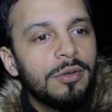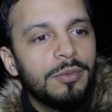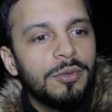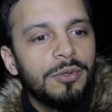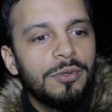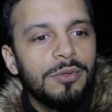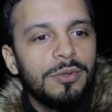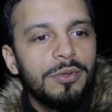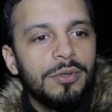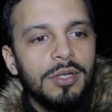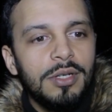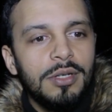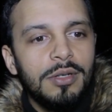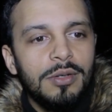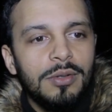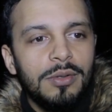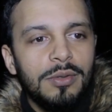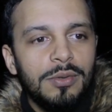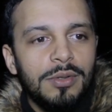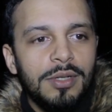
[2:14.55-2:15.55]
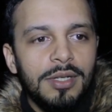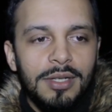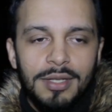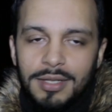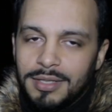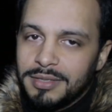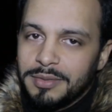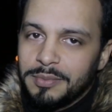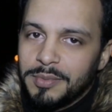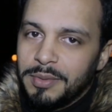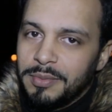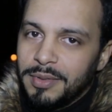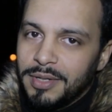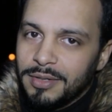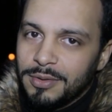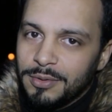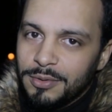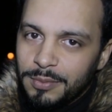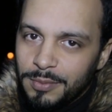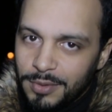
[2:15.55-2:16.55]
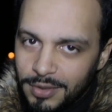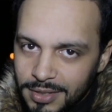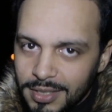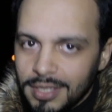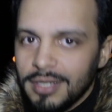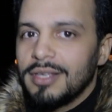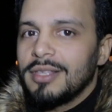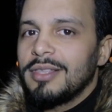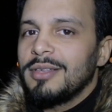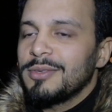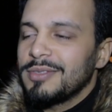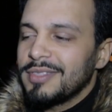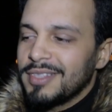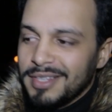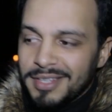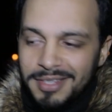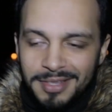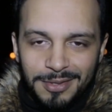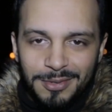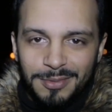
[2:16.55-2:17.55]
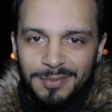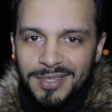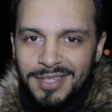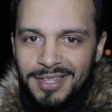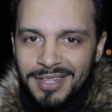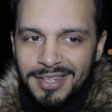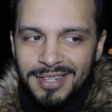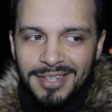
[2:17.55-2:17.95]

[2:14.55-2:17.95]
والهلا حشمني معكم الله يجعلني على حسن ظنكم ان شاء